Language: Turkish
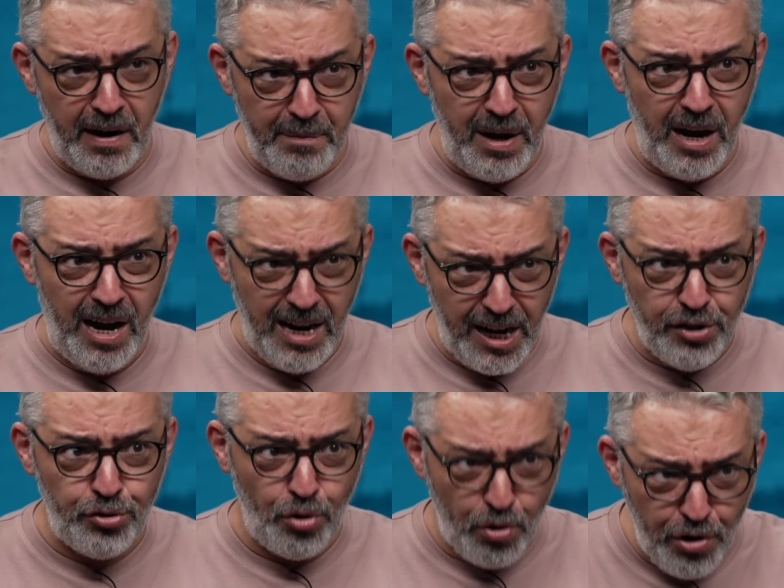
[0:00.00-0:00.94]
ama hala
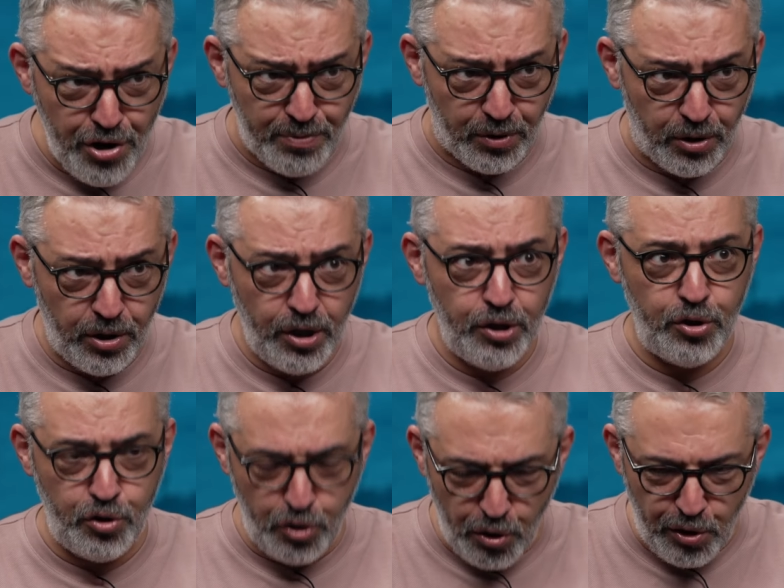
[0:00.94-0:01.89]
söylüyor mu?
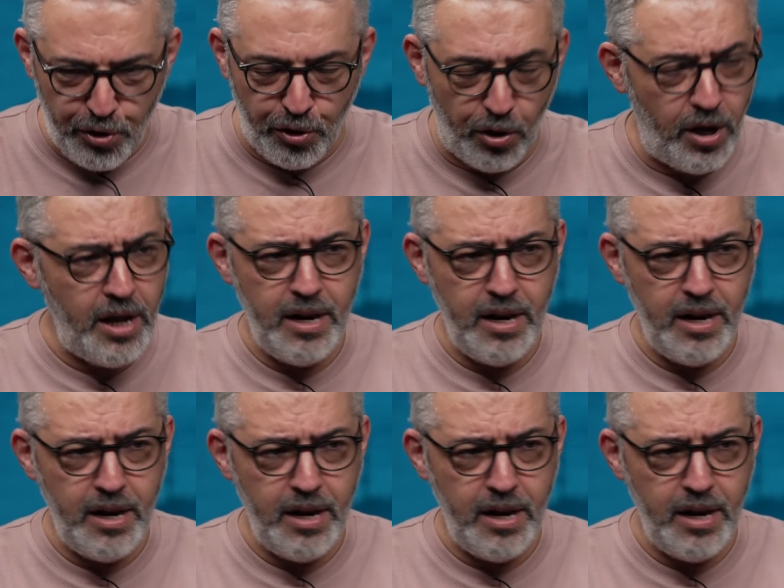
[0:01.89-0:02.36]
Söylüyor.